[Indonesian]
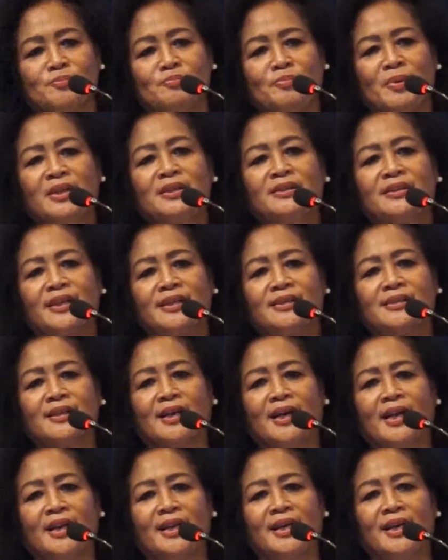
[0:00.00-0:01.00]
pintar
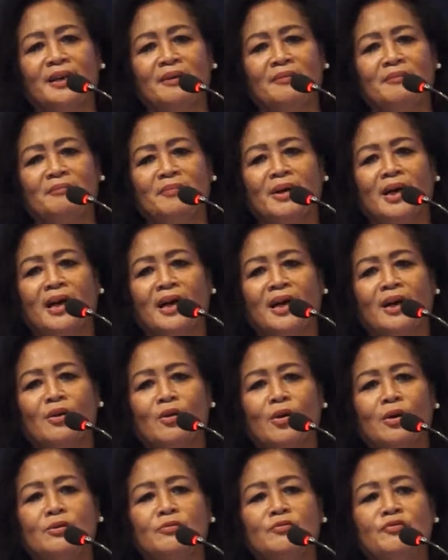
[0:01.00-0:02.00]
sekali
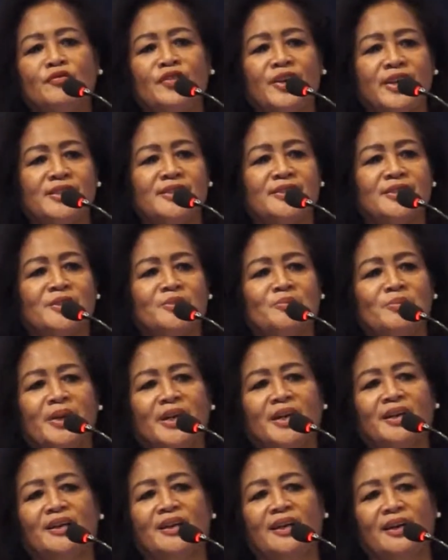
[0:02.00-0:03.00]
mengconvince
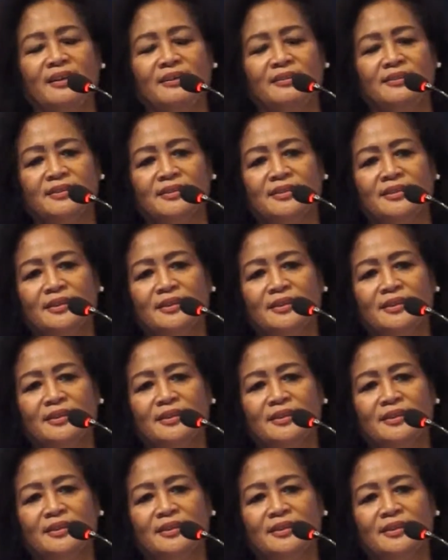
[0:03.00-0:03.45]
mereka